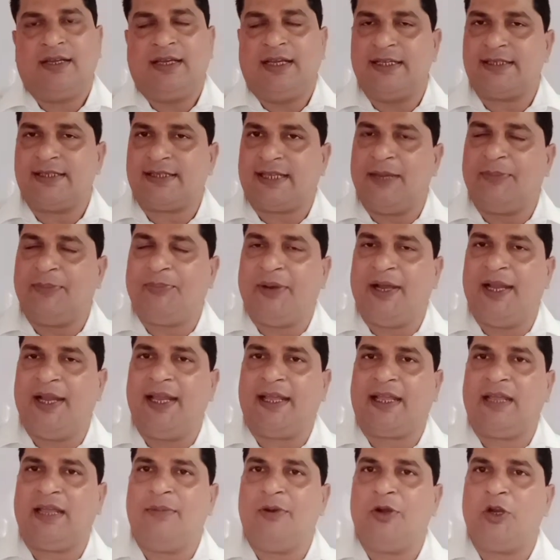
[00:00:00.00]
इसके
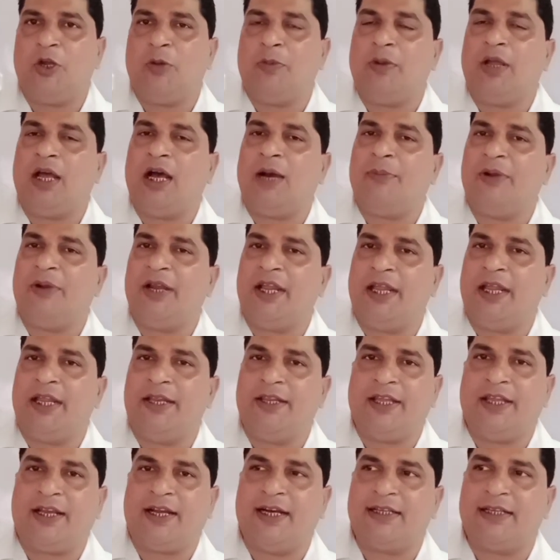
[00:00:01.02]
पहले के वीडियो में आपने
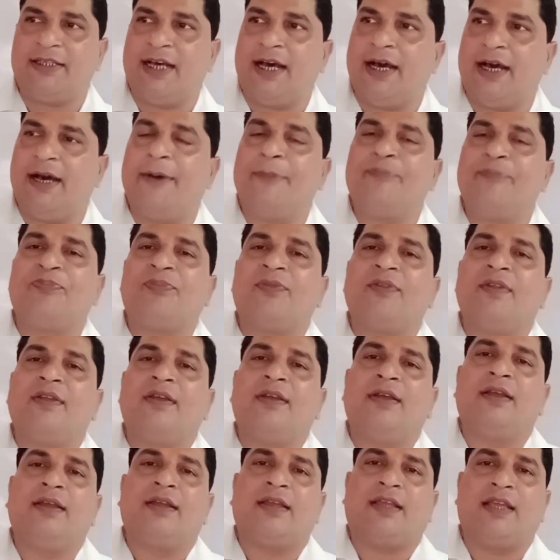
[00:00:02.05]
देखा था
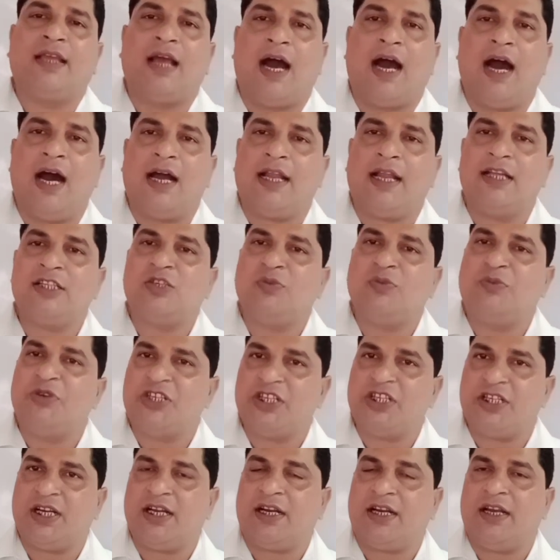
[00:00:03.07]
कि आर एच
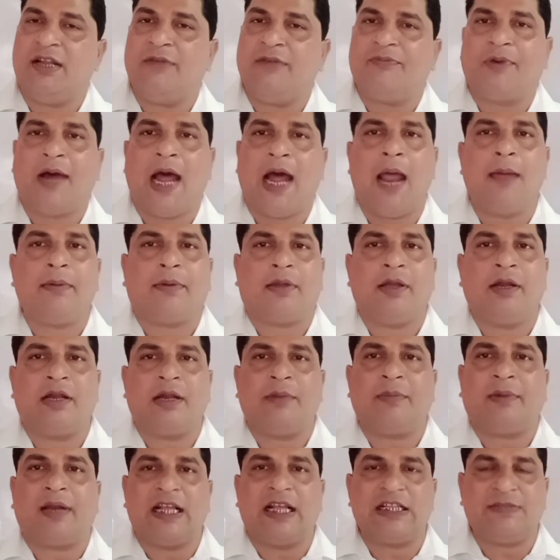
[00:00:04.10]
विटिकर ने फाइव
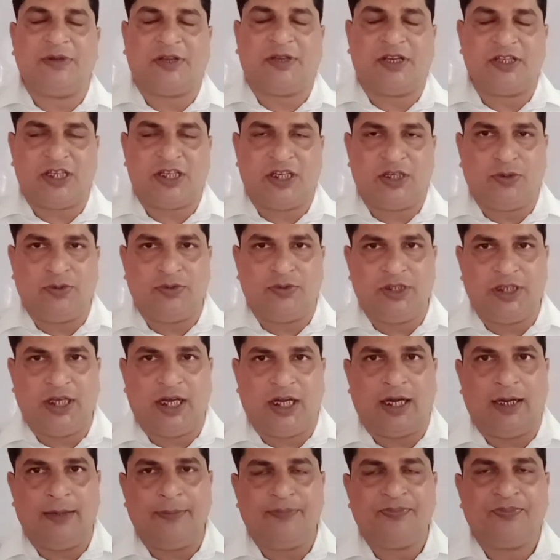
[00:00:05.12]
किंगडम क्लासिफिकेशन को
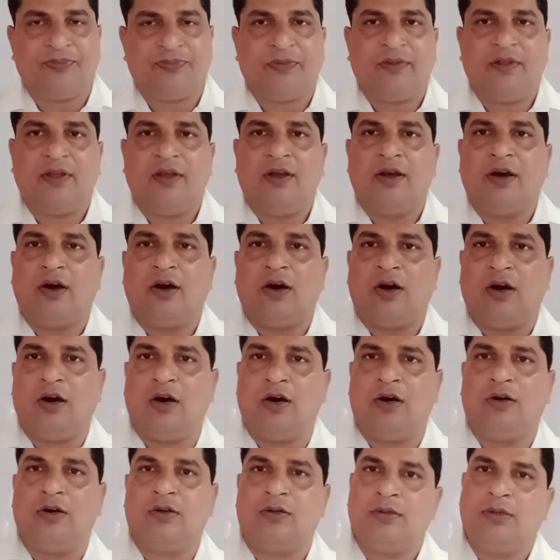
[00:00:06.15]
दिया
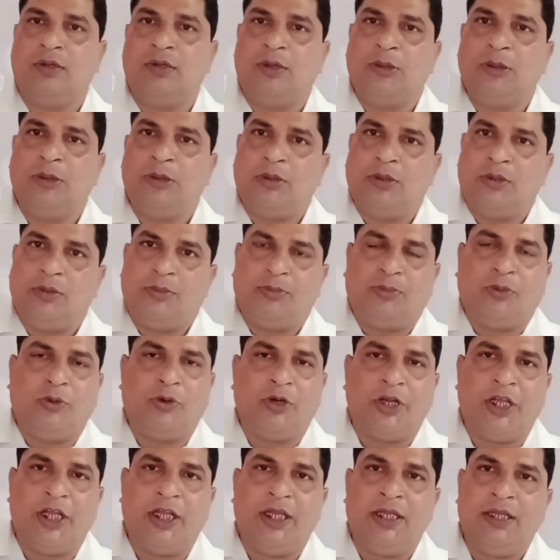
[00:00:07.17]
और
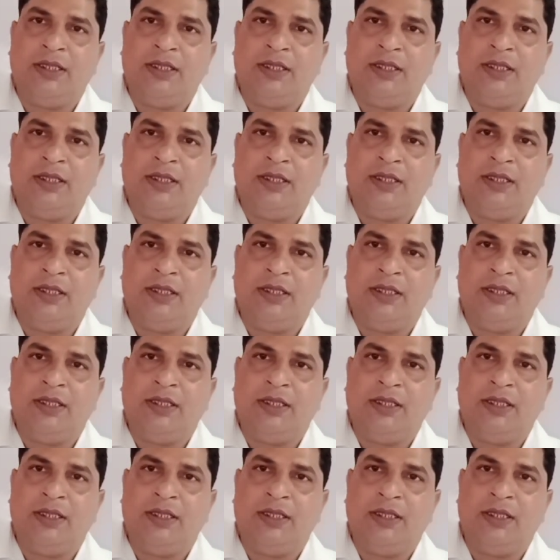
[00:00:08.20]
पूरे